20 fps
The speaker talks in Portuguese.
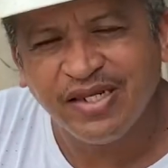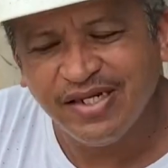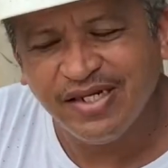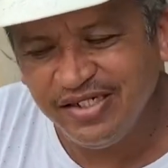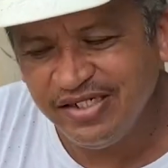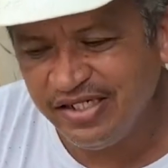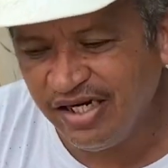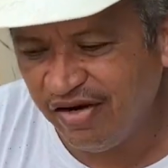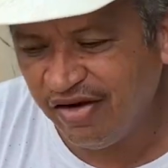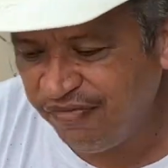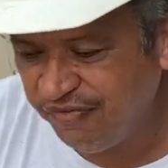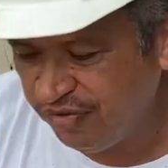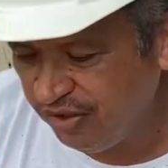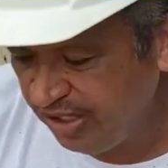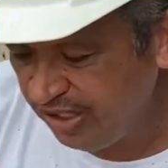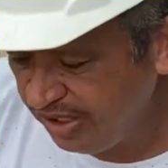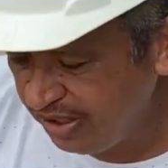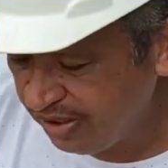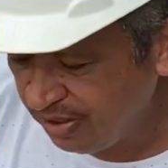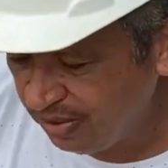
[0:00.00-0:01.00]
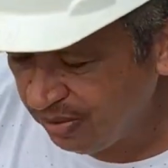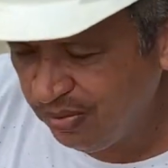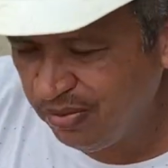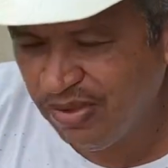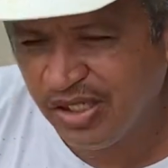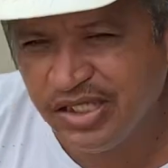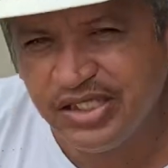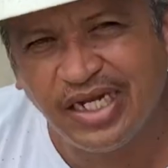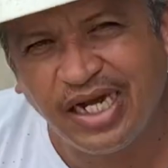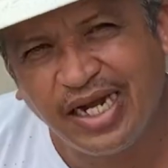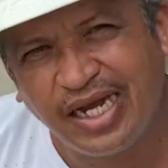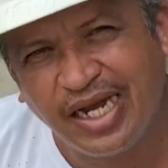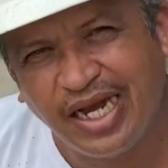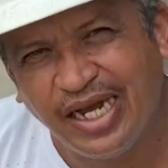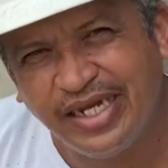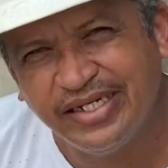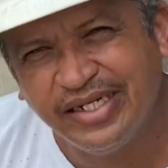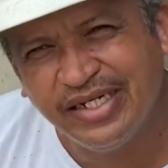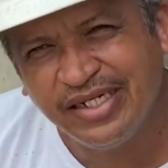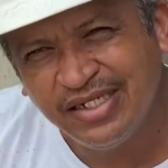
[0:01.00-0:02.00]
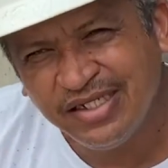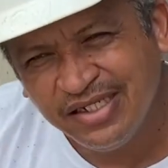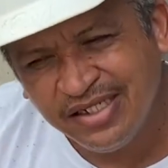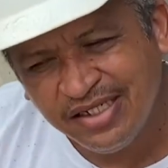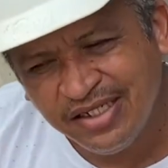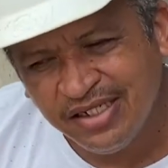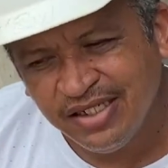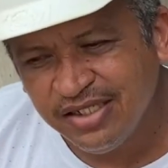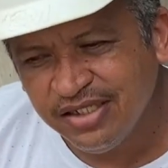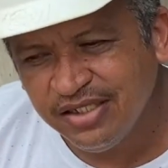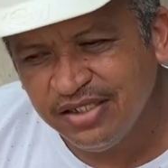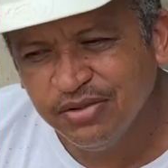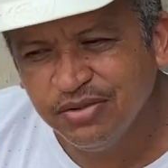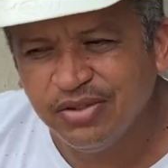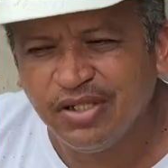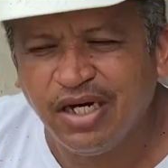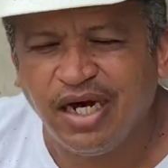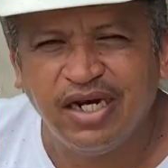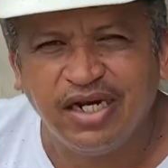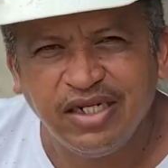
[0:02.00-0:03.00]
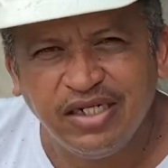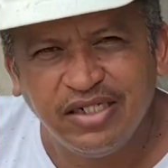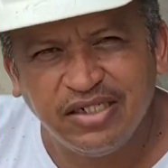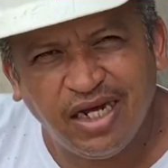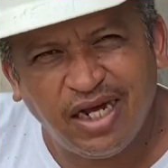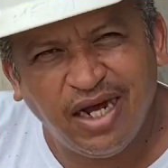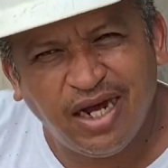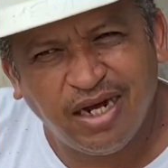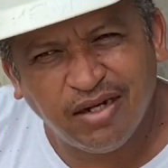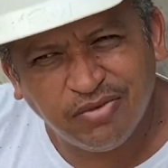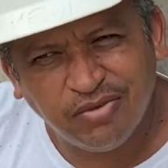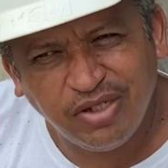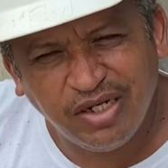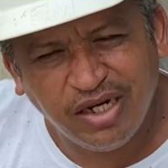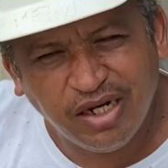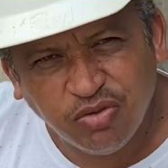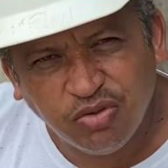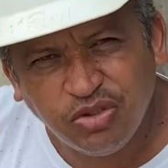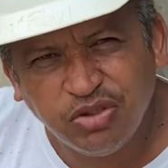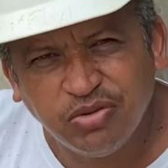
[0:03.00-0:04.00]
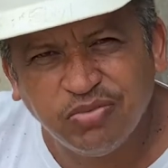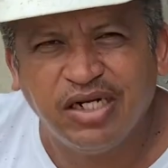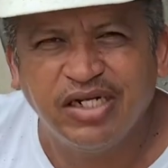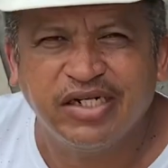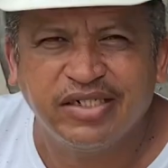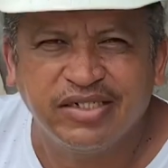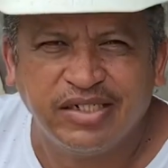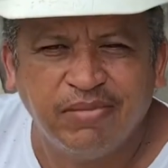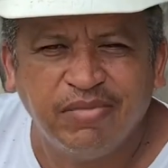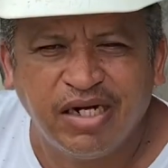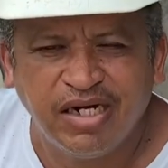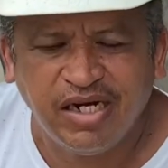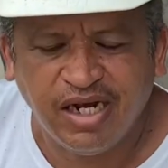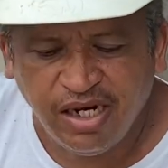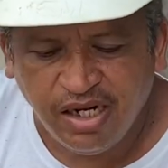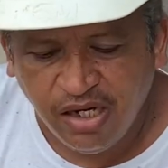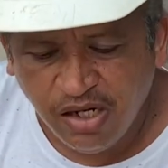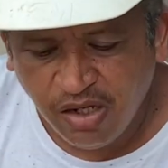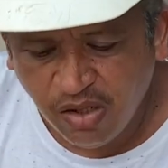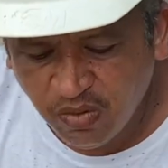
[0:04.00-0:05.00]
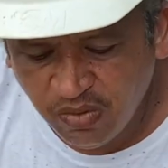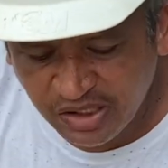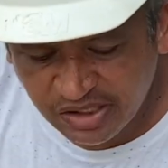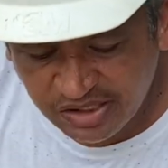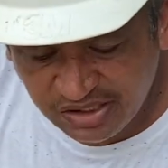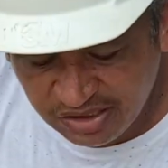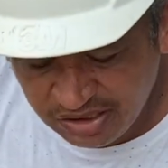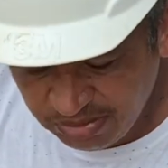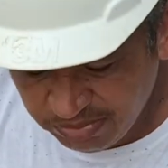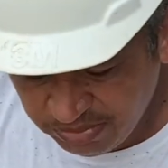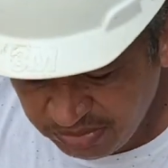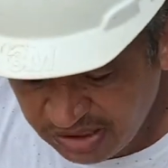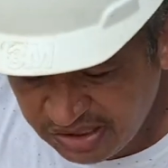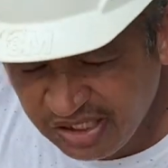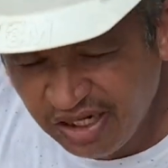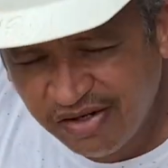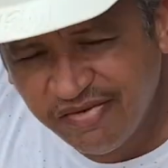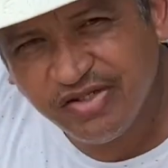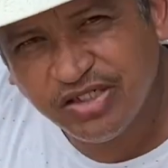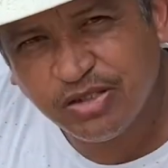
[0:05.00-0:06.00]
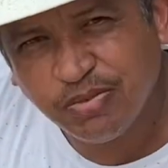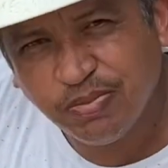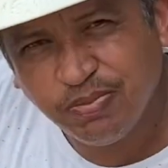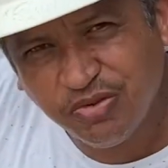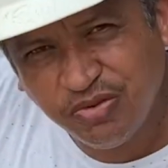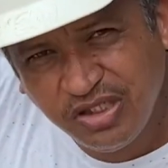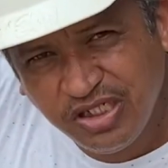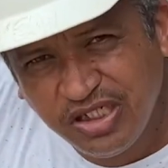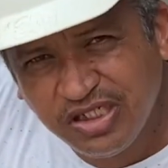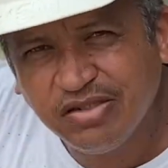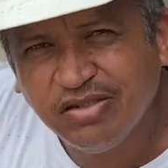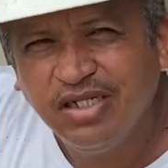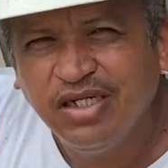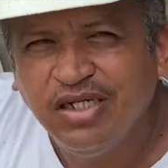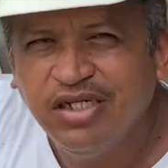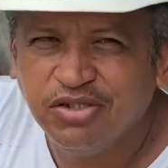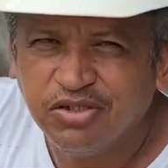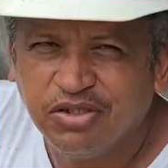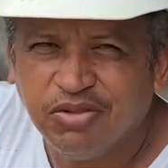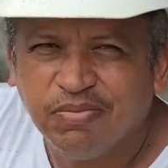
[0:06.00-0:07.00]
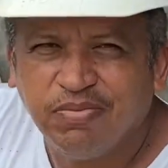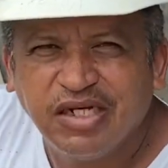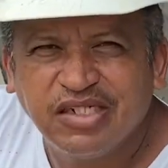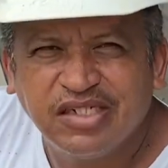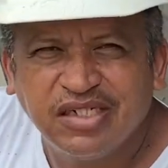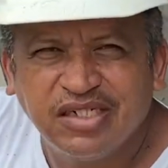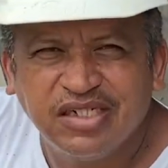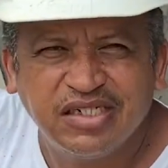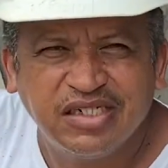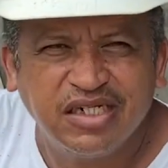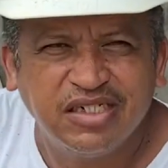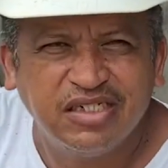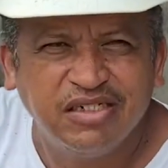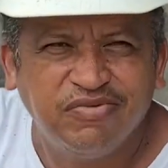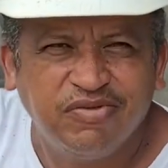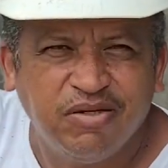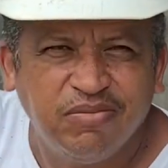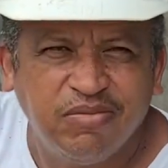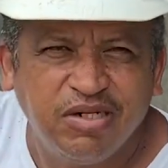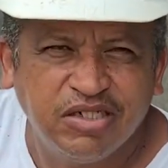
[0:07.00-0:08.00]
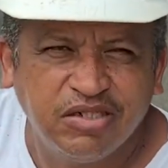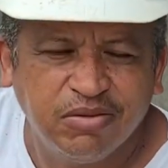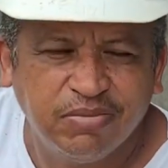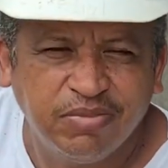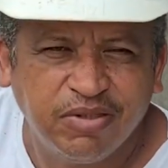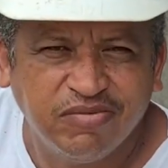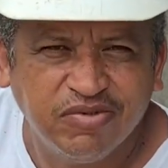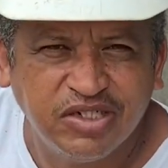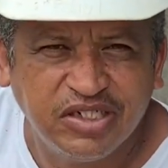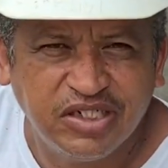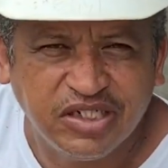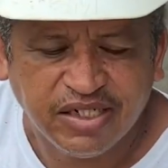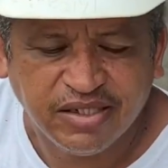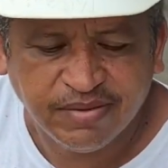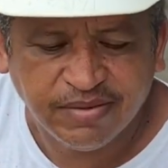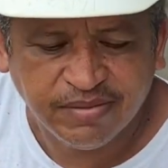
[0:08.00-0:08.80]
já foi uma sacada do cara que já é acostumado a trabalhar com esse tipo de serviço. Por isso, eu estou passando essas informações para você.